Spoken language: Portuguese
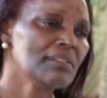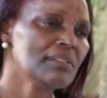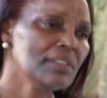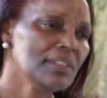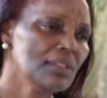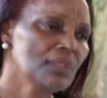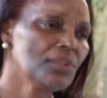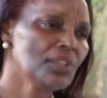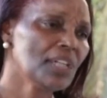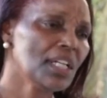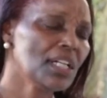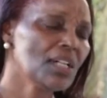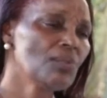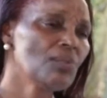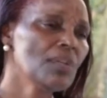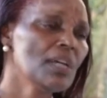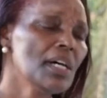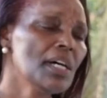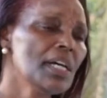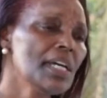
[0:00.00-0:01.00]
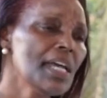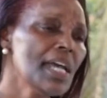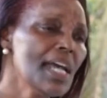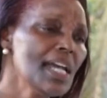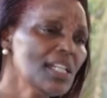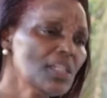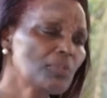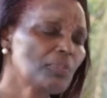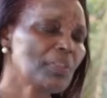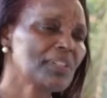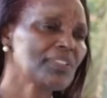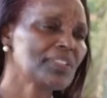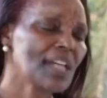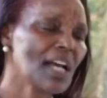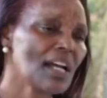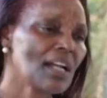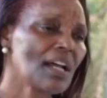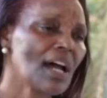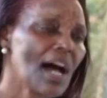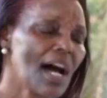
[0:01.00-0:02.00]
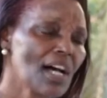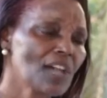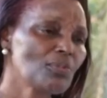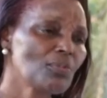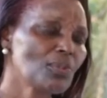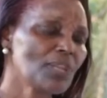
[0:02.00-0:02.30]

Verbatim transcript: de União, em especial às